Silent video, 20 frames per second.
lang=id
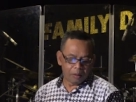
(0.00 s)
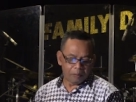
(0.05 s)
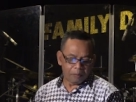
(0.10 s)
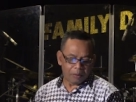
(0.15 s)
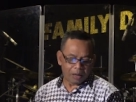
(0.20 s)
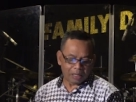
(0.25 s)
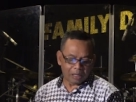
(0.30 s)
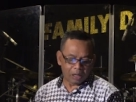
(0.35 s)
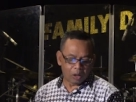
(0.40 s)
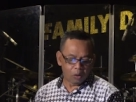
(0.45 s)

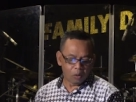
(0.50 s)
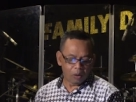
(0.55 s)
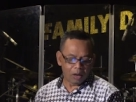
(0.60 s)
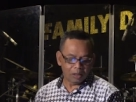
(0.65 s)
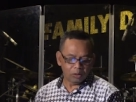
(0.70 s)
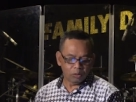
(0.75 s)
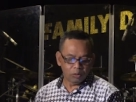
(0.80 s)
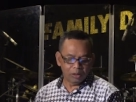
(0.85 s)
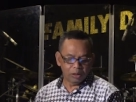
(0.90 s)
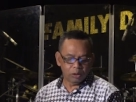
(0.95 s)
Pada
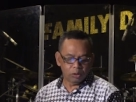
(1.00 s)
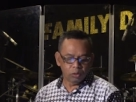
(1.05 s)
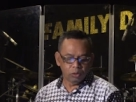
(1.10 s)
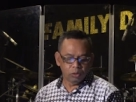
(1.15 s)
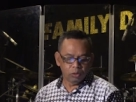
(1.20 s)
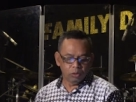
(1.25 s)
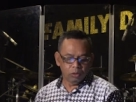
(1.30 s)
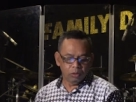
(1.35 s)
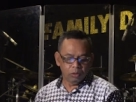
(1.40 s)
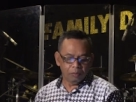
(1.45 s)
waktu
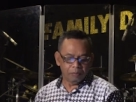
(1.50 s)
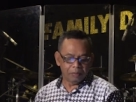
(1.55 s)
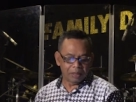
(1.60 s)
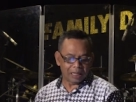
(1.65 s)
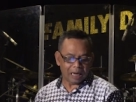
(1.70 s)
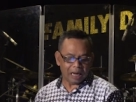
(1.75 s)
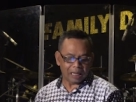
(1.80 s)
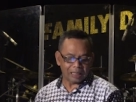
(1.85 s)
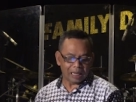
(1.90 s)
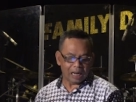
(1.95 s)
itu
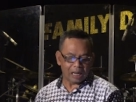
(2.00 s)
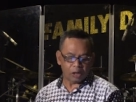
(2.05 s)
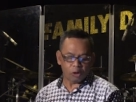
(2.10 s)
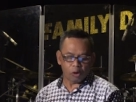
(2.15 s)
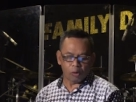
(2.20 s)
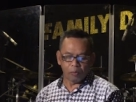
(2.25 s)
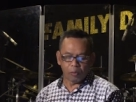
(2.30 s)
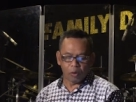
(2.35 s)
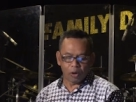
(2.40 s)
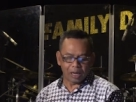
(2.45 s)
mendekatlah
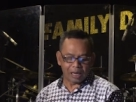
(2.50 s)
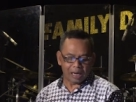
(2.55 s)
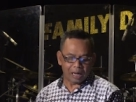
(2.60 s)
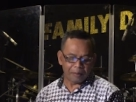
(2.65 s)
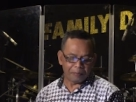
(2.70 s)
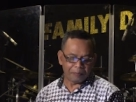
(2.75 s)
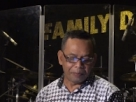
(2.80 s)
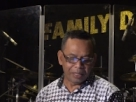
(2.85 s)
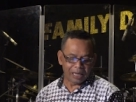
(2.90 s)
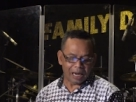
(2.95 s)
rombongan
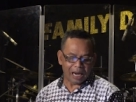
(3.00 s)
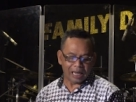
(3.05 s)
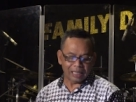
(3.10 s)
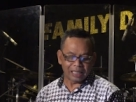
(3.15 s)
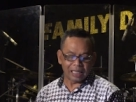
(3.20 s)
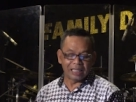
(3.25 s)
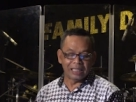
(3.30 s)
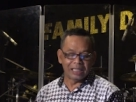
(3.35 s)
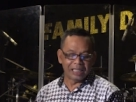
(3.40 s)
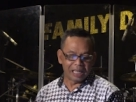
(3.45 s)
nabi yang
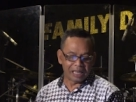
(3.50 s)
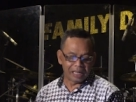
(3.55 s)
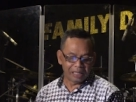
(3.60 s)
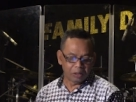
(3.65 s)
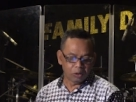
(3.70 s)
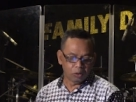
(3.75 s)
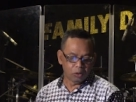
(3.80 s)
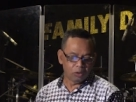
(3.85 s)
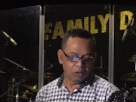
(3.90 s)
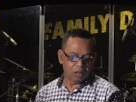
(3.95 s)
ada di
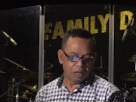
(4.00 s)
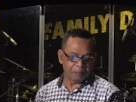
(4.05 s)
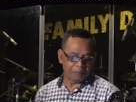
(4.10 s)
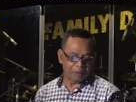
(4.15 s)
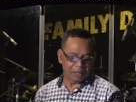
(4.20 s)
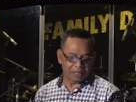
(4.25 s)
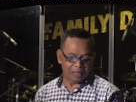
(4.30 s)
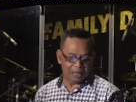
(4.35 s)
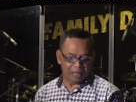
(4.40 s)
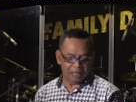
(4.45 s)
Yeriko
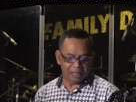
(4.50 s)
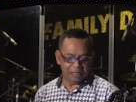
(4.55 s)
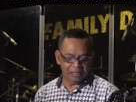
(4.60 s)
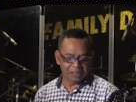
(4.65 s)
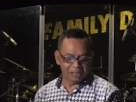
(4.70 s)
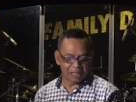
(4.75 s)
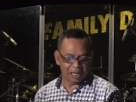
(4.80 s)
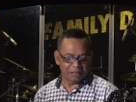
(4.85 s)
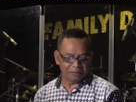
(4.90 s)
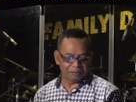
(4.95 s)
kepada
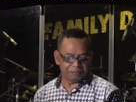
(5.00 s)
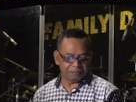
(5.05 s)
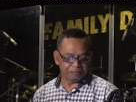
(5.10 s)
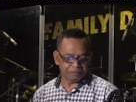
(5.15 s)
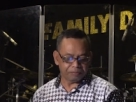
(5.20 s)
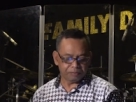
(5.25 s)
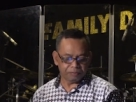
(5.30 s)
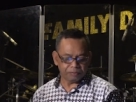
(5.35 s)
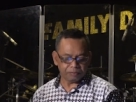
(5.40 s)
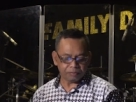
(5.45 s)
Elisa,
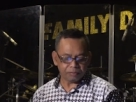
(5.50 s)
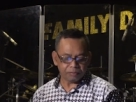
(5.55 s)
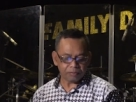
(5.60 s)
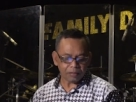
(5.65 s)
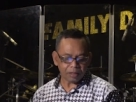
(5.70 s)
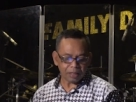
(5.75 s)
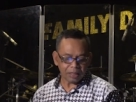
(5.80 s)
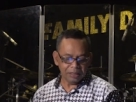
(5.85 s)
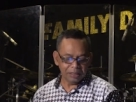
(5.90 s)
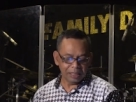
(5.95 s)

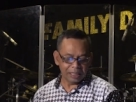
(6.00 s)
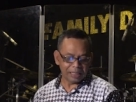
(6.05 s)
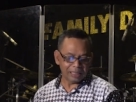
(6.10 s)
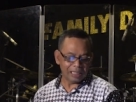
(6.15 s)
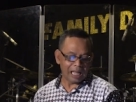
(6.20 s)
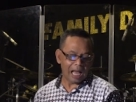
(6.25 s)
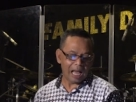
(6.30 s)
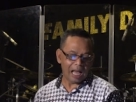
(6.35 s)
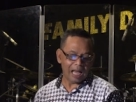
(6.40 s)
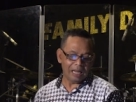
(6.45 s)

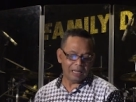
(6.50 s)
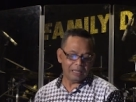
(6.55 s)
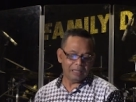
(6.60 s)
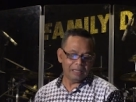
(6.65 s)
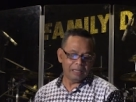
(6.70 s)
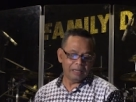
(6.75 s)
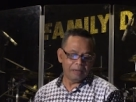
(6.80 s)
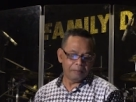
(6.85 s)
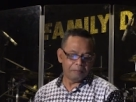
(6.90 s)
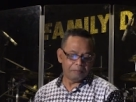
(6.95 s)
serta
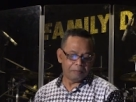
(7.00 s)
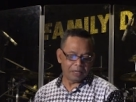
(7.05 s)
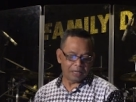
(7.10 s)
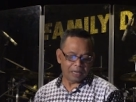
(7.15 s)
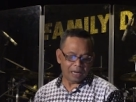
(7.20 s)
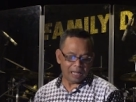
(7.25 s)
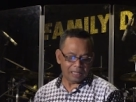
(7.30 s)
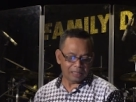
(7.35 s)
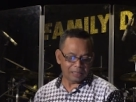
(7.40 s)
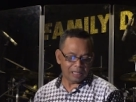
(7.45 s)

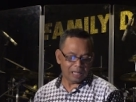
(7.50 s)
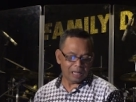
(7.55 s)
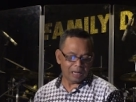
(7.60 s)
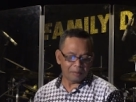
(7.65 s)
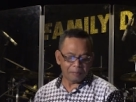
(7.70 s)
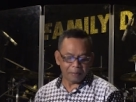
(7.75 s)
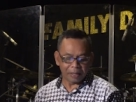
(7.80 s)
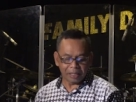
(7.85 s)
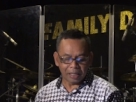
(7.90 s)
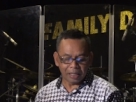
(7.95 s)
berkata
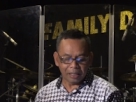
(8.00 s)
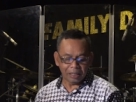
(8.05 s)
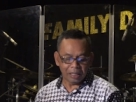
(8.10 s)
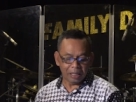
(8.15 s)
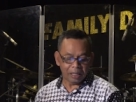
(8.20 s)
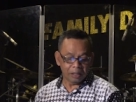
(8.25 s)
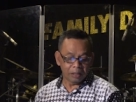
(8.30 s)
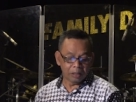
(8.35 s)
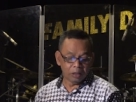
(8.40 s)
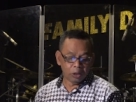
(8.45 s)

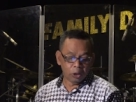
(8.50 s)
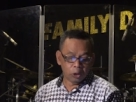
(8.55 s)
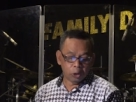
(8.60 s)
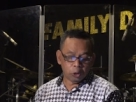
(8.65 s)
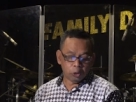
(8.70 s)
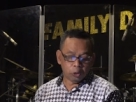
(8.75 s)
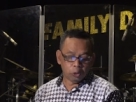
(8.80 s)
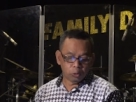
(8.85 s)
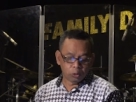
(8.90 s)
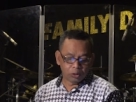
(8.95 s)
kepadanya,
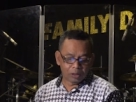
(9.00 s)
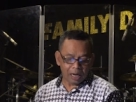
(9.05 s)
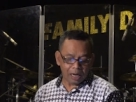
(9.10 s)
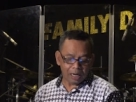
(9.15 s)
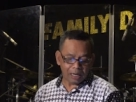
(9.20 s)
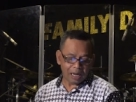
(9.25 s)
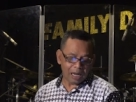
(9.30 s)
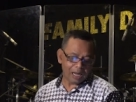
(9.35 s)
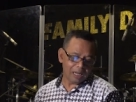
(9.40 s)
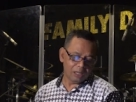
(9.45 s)

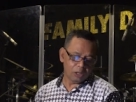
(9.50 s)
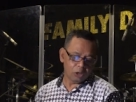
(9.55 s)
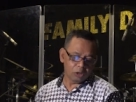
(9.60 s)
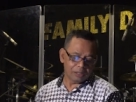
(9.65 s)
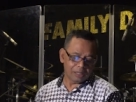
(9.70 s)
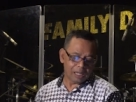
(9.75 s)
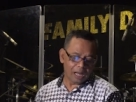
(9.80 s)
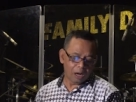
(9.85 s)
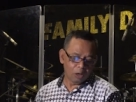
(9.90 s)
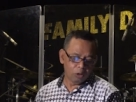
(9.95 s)
Sudahkah engkau
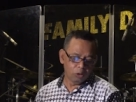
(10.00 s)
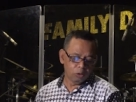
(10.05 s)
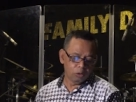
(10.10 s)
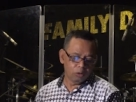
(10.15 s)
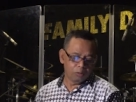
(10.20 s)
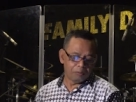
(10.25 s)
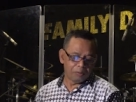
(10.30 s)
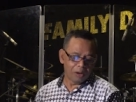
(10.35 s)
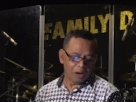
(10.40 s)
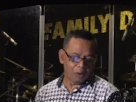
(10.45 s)

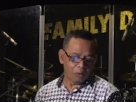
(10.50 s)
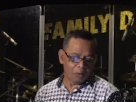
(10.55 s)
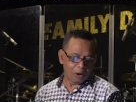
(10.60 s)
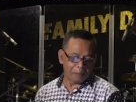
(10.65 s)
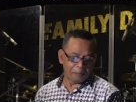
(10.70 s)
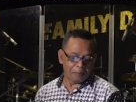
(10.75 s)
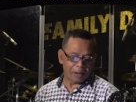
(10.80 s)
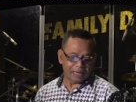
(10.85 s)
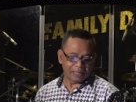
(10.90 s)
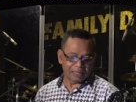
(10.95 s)
tahu bahwa
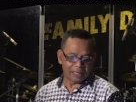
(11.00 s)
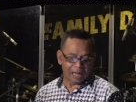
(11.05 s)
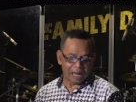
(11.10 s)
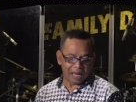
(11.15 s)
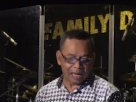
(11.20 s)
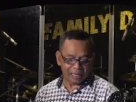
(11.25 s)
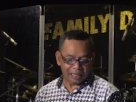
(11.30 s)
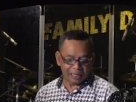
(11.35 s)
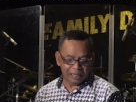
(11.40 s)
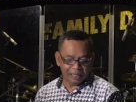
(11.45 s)
pada
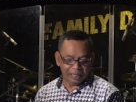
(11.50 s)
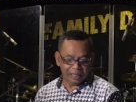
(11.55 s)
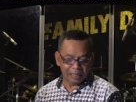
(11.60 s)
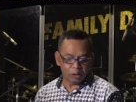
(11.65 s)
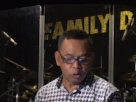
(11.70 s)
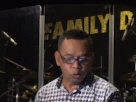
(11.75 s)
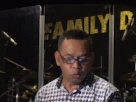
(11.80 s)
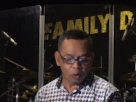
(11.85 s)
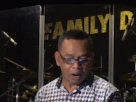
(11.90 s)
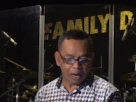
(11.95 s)
hari ini
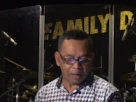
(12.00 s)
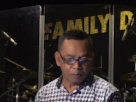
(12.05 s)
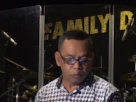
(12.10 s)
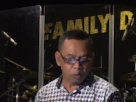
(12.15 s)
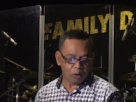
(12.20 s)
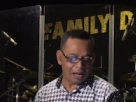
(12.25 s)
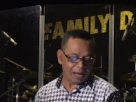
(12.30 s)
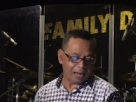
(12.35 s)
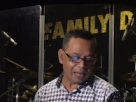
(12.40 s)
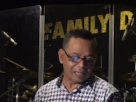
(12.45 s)

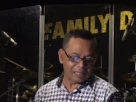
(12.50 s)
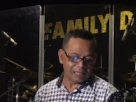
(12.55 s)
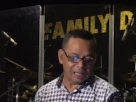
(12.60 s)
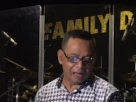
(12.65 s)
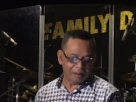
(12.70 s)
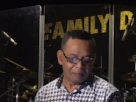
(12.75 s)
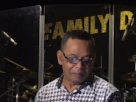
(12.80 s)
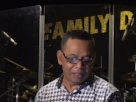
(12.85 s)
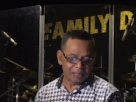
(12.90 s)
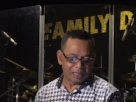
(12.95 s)
tuanmu akan
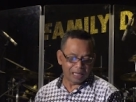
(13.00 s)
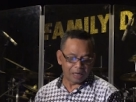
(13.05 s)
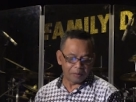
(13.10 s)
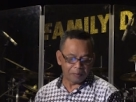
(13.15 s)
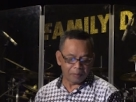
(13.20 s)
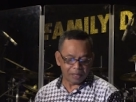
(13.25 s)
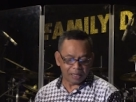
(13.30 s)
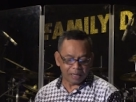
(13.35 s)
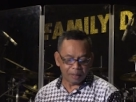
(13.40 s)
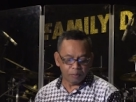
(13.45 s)
diambil
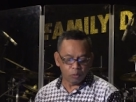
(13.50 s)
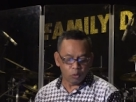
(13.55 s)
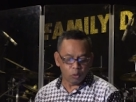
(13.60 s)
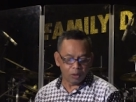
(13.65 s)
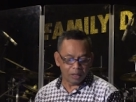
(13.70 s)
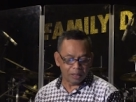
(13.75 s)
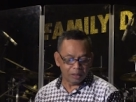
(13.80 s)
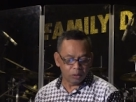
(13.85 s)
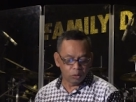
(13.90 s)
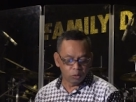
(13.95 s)
daripadamu
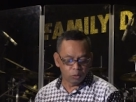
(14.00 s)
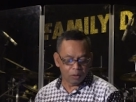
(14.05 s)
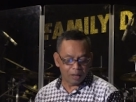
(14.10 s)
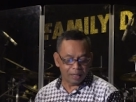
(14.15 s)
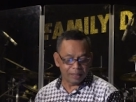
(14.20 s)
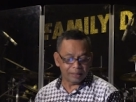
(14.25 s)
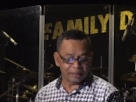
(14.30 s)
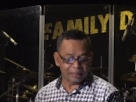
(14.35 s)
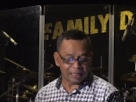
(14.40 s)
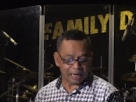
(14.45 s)
oleh
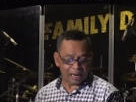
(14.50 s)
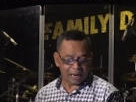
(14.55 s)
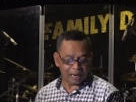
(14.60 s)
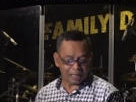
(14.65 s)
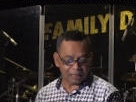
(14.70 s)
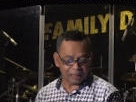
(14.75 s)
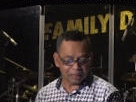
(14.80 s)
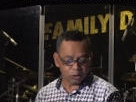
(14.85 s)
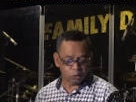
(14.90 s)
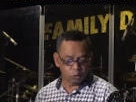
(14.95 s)
Tuhan
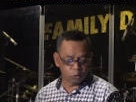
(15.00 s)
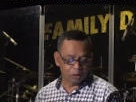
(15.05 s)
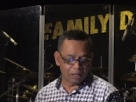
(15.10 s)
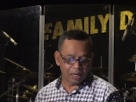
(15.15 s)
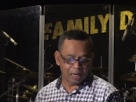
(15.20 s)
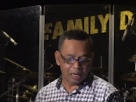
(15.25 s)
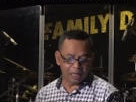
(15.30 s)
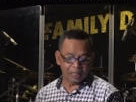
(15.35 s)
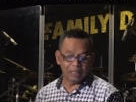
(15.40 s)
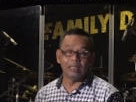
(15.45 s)
terangkat ke
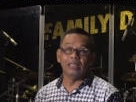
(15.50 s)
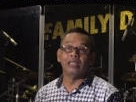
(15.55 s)
surga?